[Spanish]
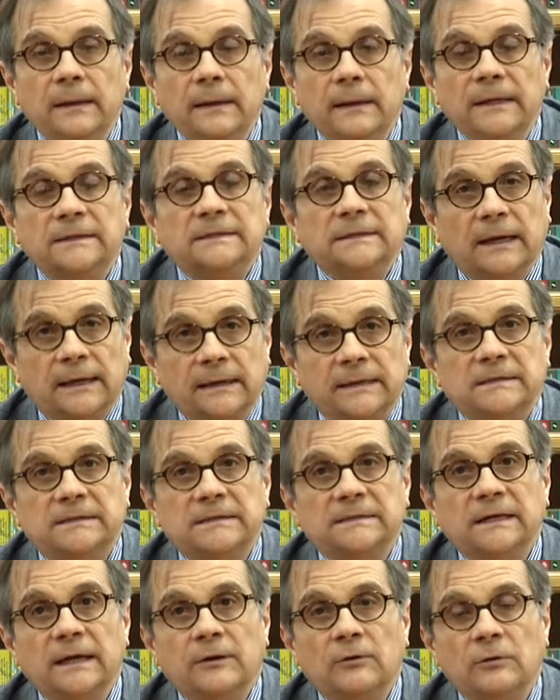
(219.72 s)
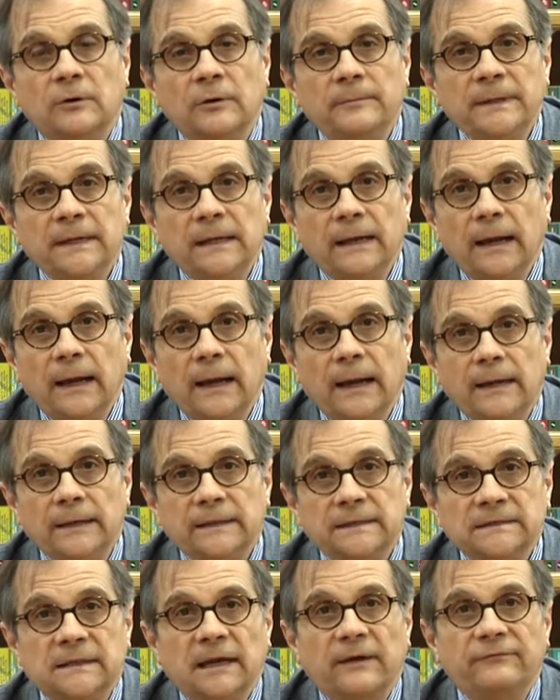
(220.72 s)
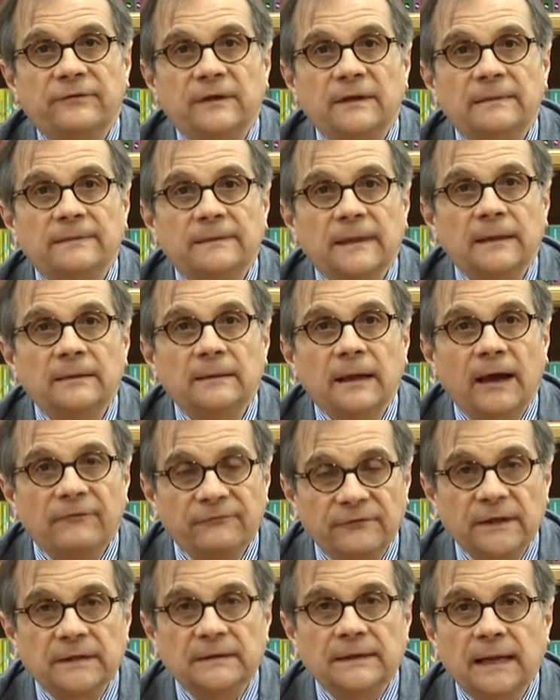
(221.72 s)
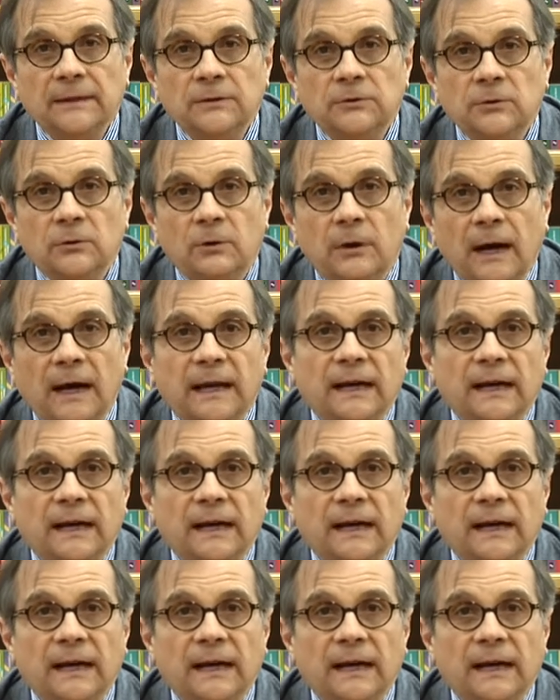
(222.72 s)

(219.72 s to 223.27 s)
Esta crisis económica está afectando